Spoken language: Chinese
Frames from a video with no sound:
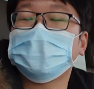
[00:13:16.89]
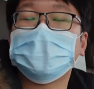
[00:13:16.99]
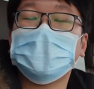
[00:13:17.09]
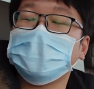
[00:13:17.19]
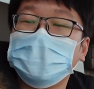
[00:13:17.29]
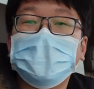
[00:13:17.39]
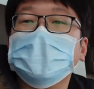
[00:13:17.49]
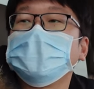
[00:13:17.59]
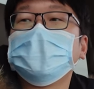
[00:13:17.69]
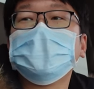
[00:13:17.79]
这辆车
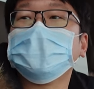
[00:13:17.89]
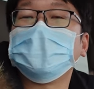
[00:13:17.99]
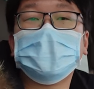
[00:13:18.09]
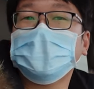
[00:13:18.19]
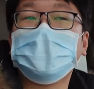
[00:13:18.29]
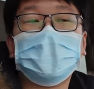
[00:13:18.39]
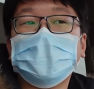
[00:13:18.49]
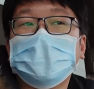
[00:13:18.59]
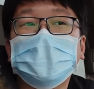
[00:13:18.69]
本身我一点